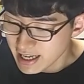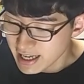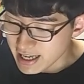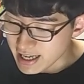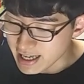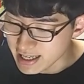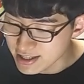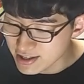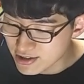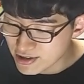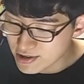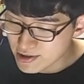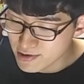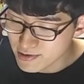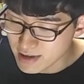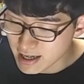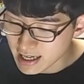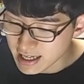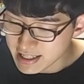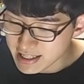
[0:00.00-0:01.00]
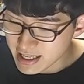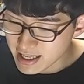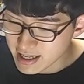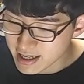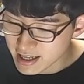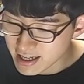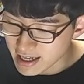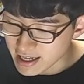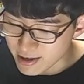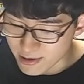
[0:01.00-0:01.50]
えー、10話が前
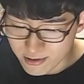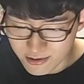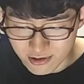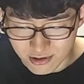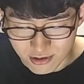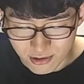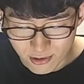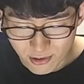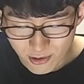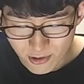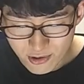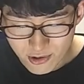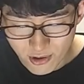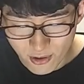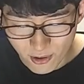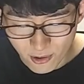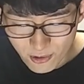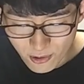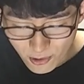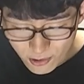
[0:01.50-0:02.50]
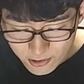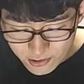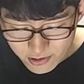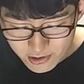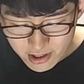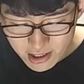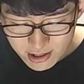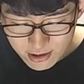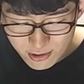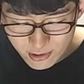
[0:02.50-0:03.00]
回6位同様
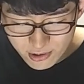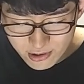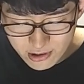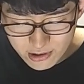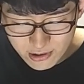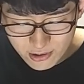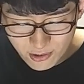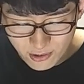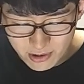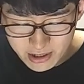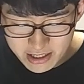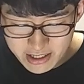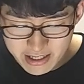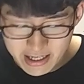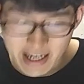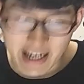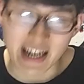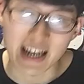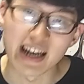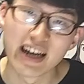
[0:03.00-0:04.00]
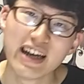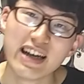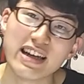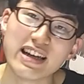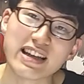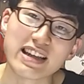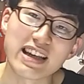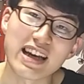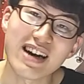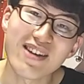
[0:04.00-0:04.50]
6位という子ですね
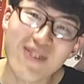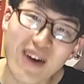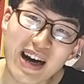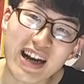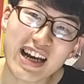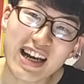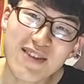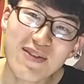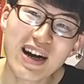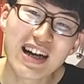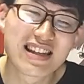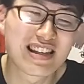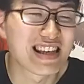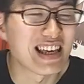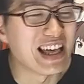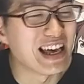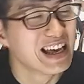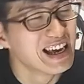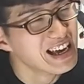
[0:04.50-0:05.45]
いや笑いまして、ね、